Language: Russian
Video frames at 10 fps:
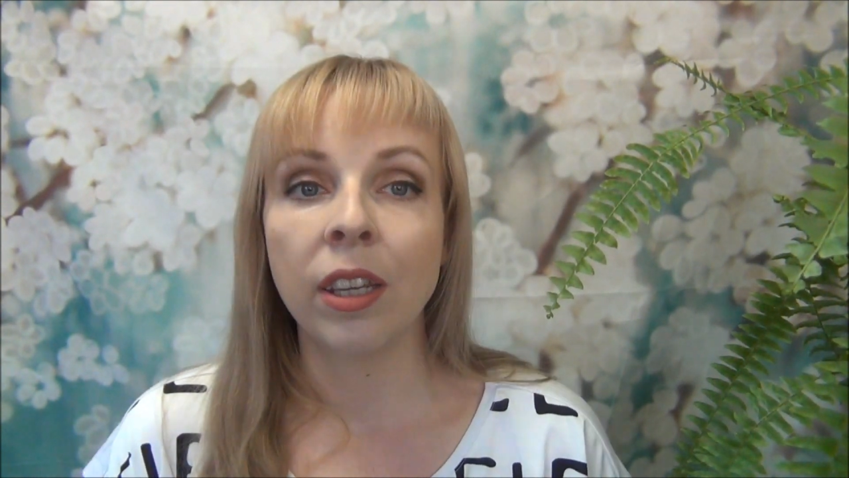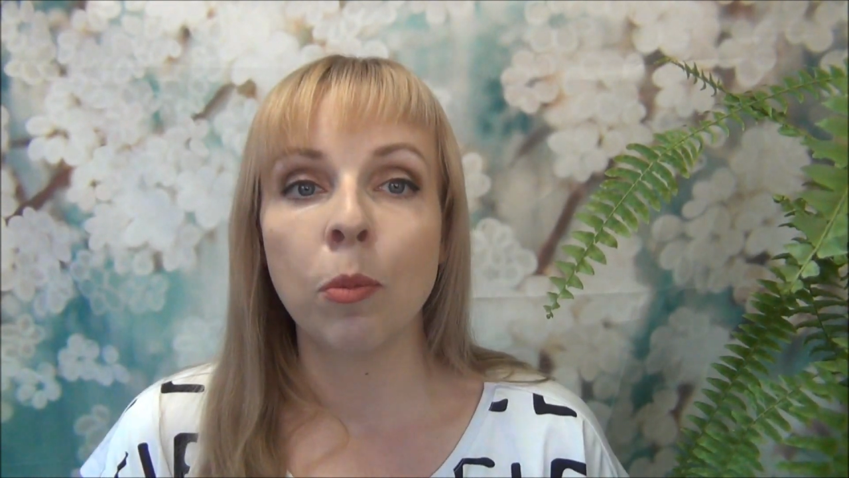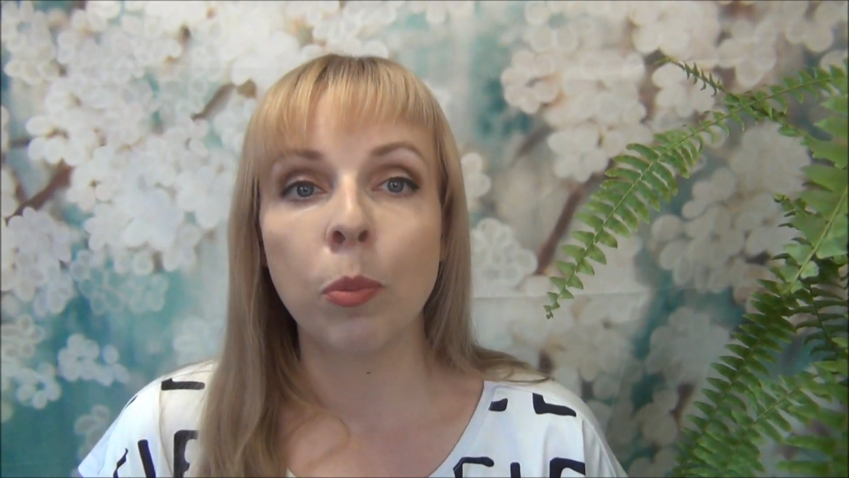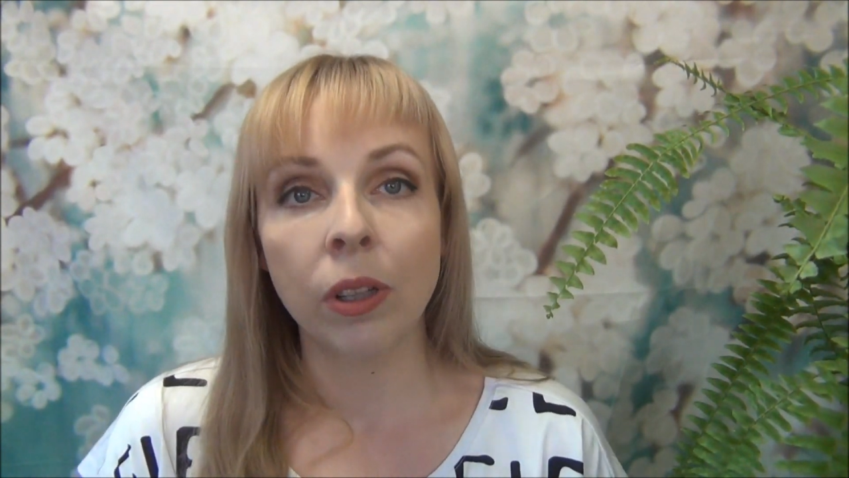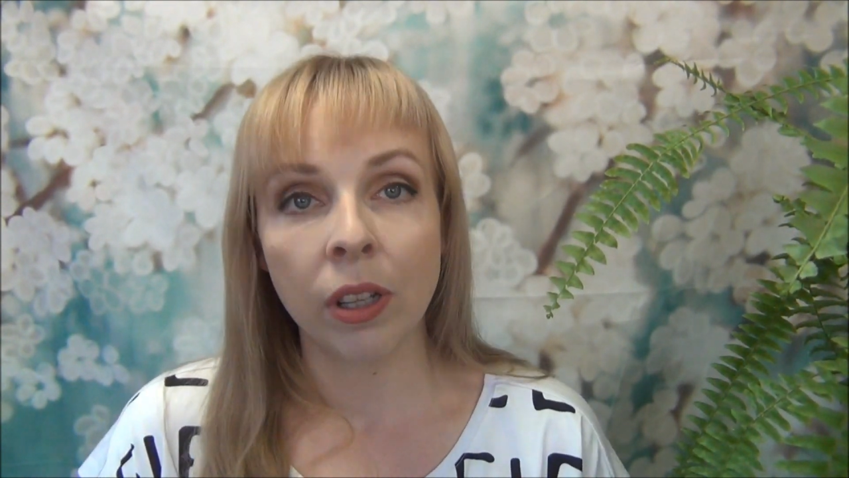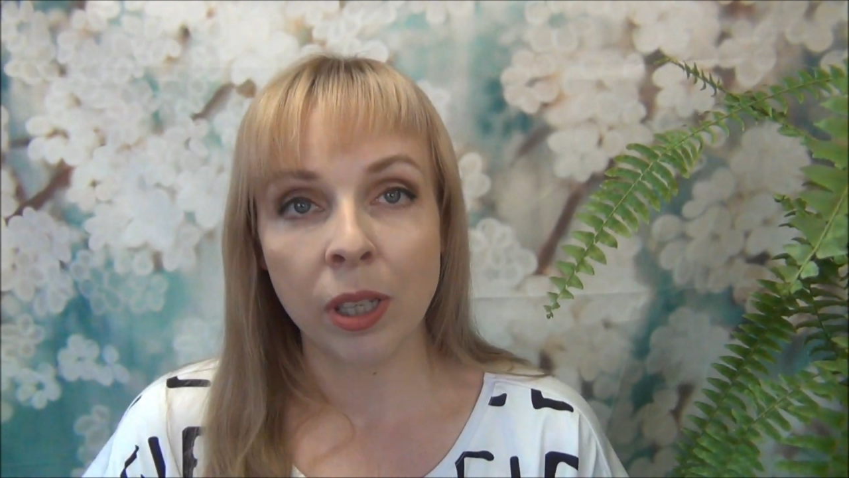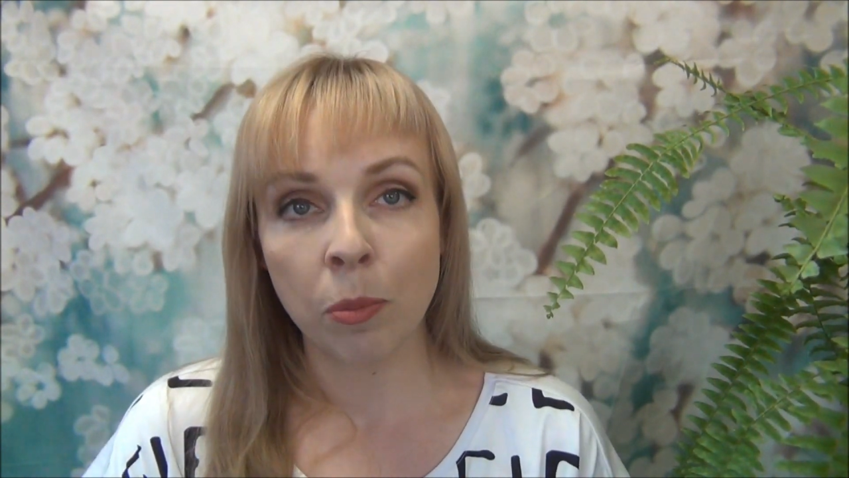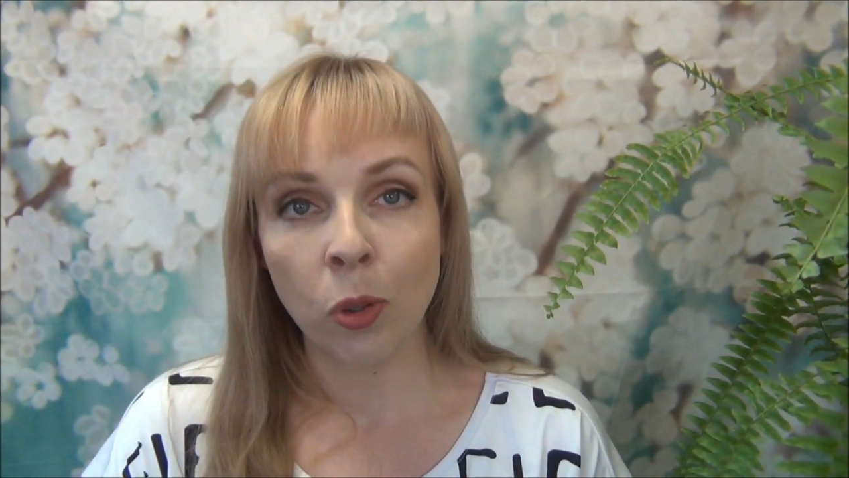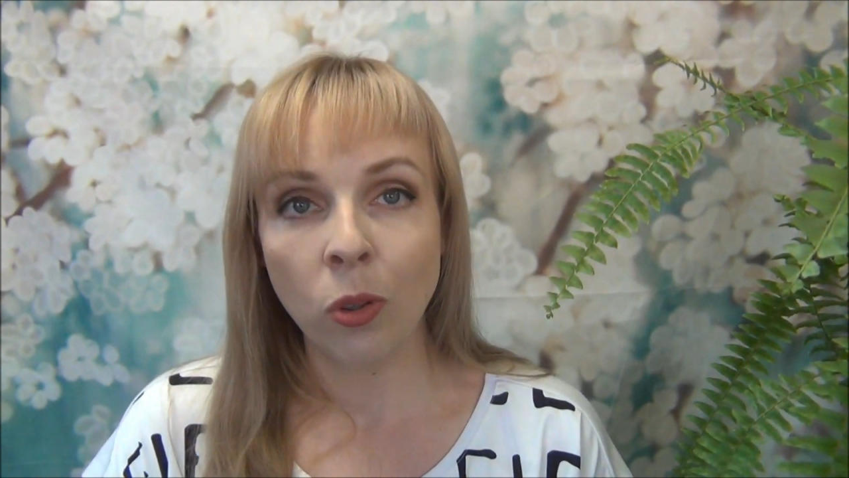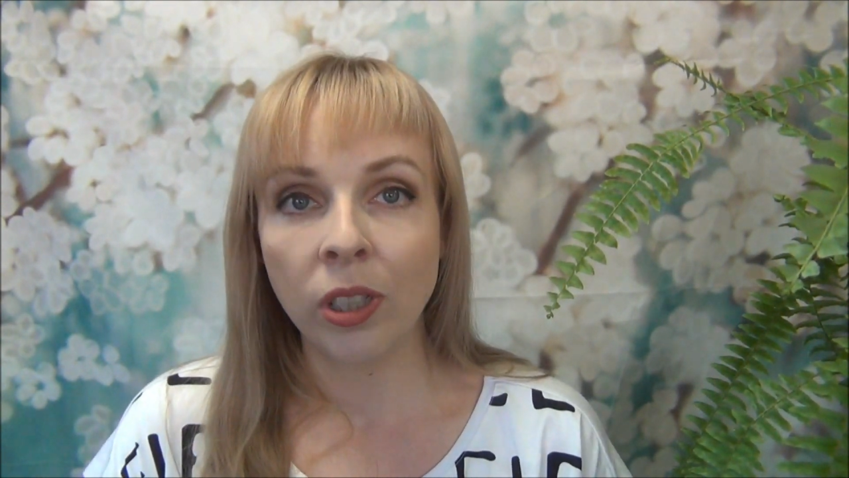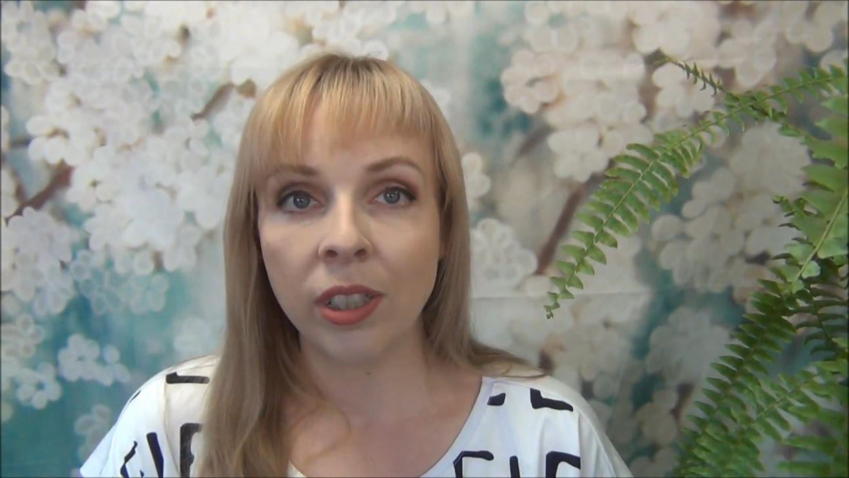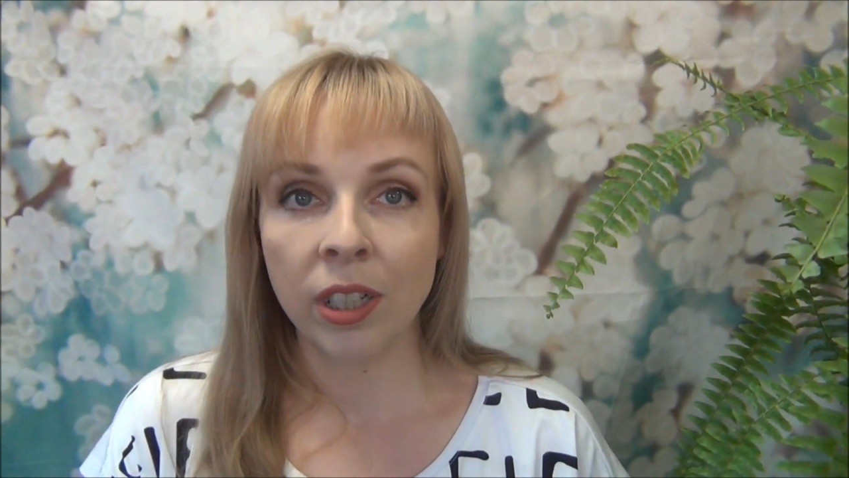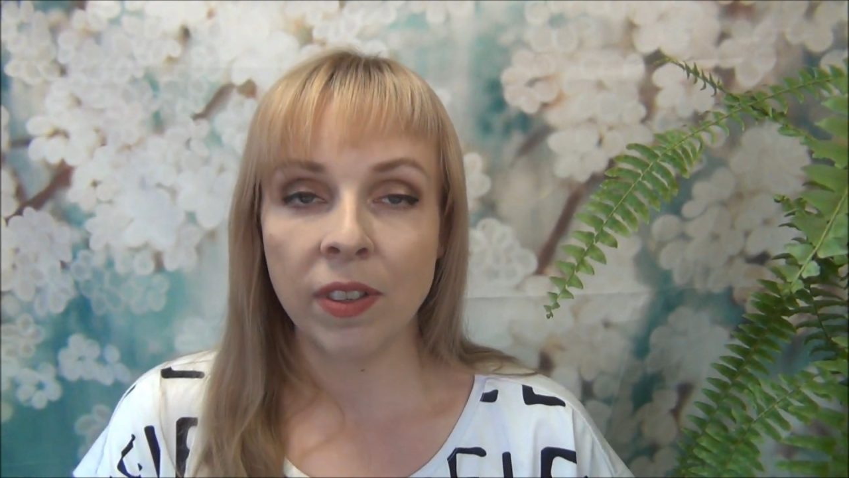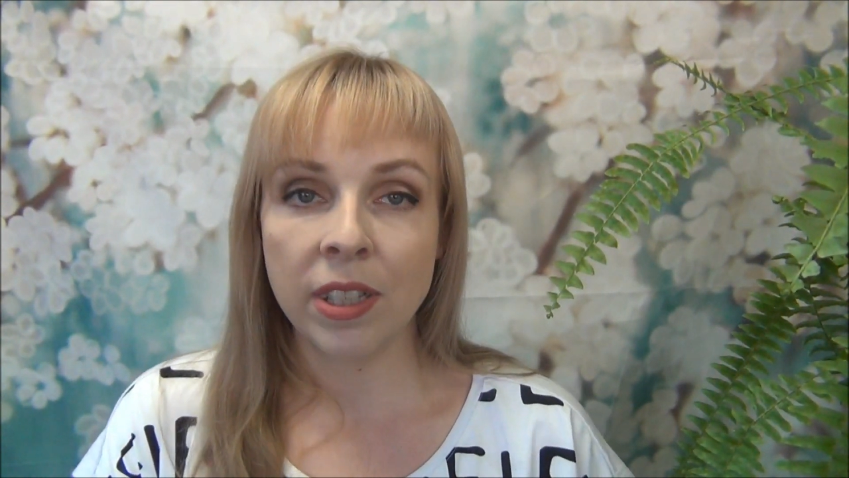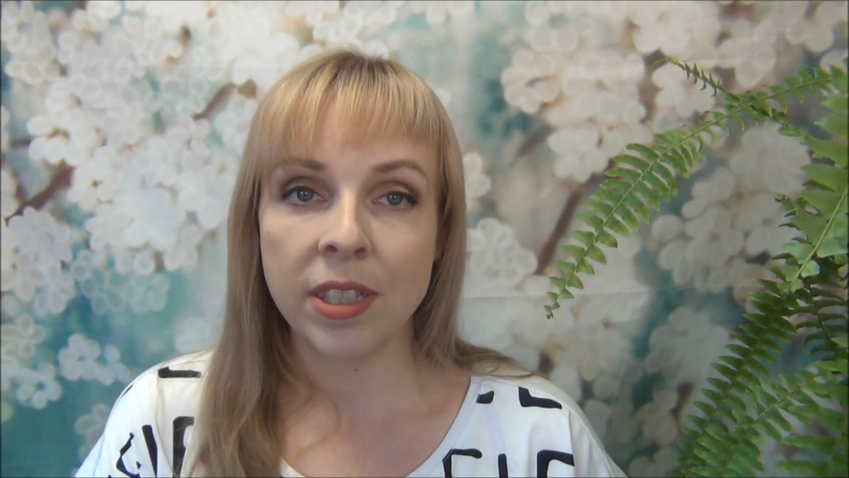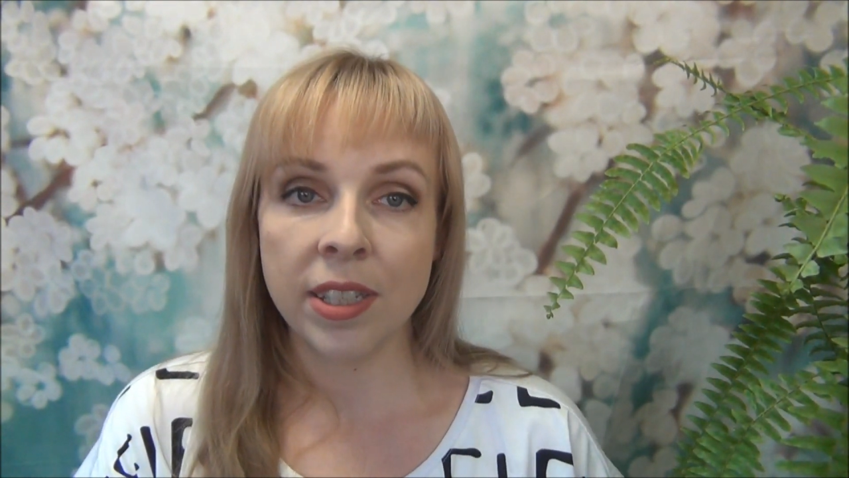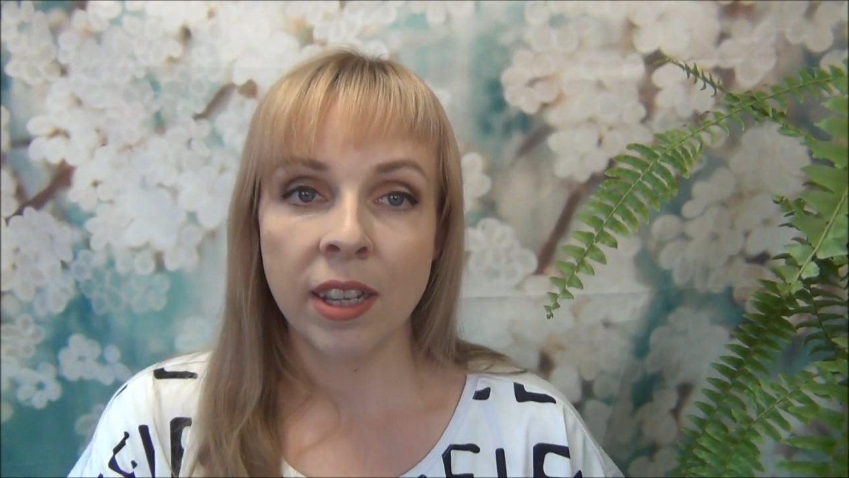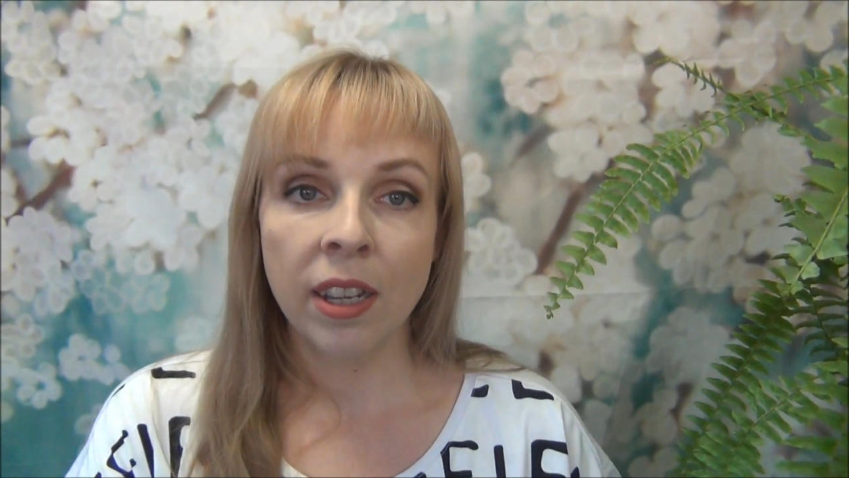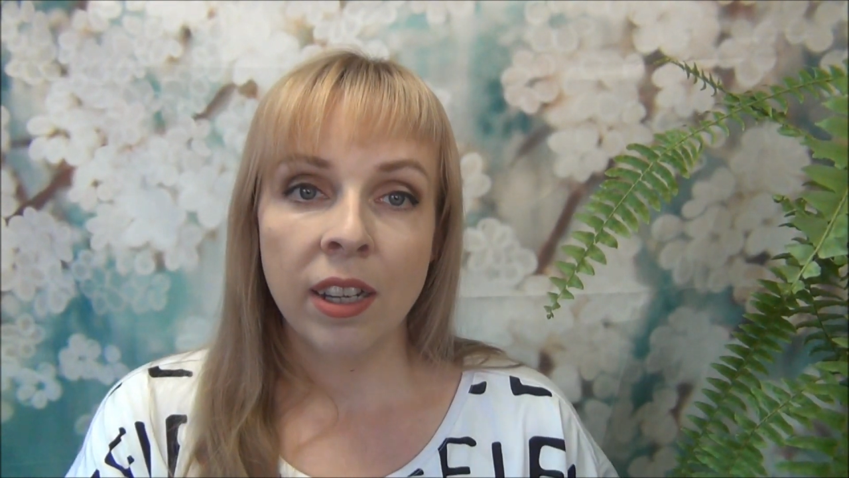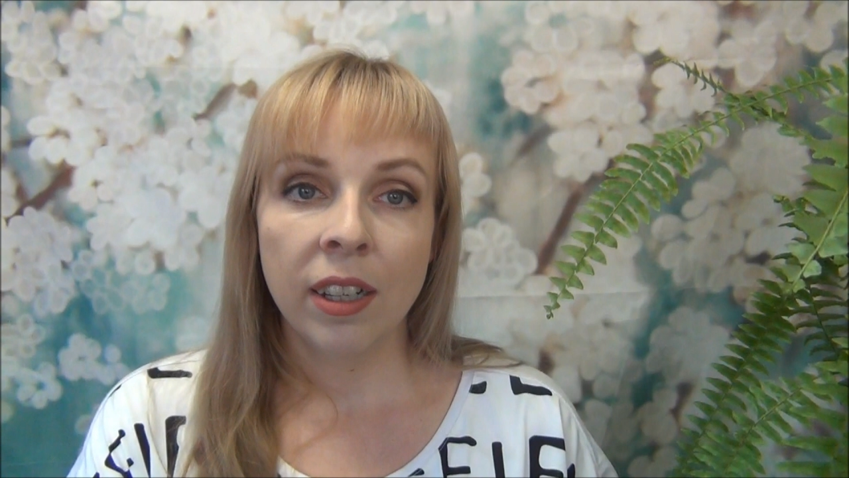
их было немного, и, как видите,